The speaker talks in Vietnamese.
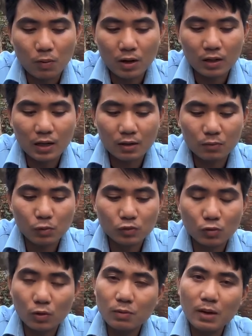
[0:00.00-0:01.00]
hoặc là có một
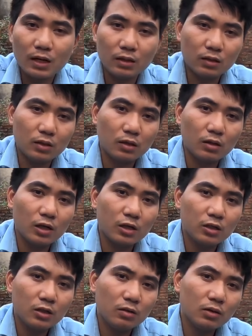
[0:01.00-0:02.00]
số các bạn à,
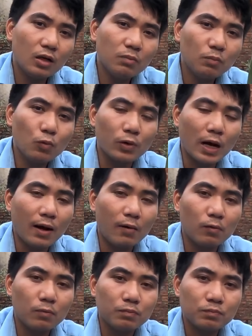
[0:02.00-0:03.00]
lấy đất bùn ao
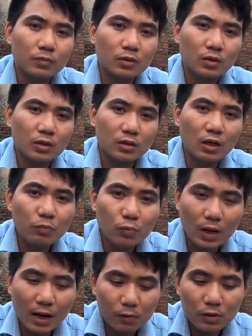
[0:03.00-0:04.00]
đất
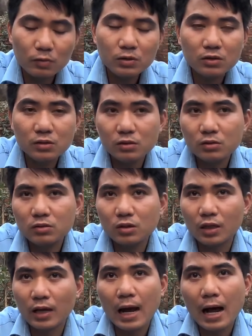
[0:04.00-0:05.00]
bùn ao nếu như
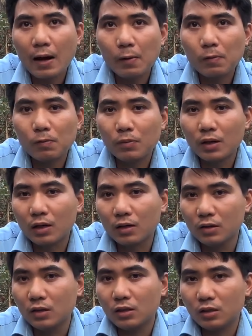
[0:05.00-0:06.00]
những cái ao mà
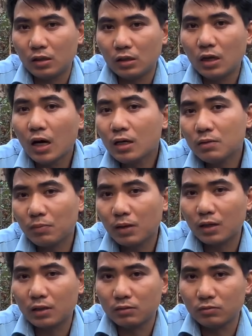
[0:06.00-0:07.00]
à, đất
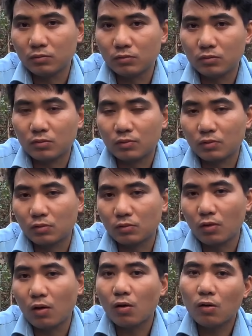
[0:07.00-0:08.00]
mà
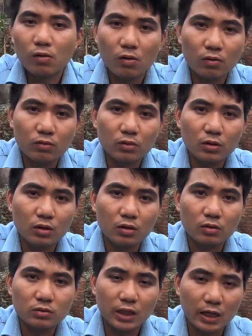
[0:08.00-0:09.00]
nó còn
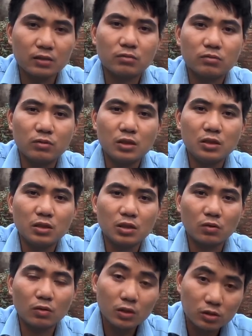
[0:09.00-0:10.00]
à, sạch thì
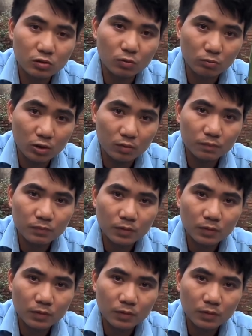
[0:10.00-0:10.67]
có thể sử dụng được